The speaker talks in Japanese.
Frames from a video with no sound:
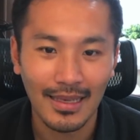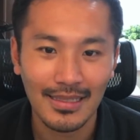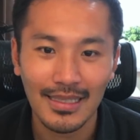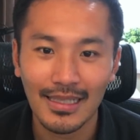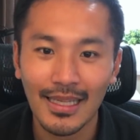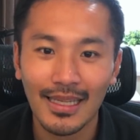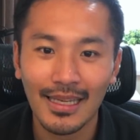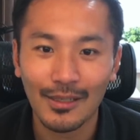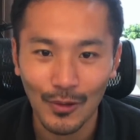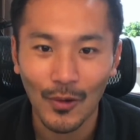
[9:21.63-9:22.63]
していただ
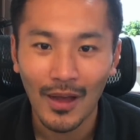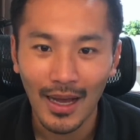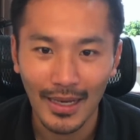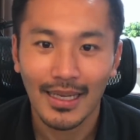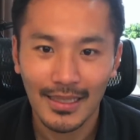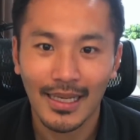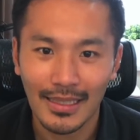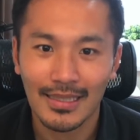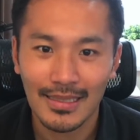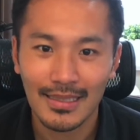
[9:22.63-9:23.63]
けるとありがたい
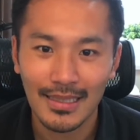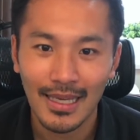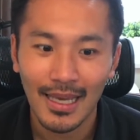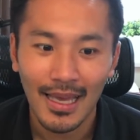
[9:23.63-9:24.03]
です。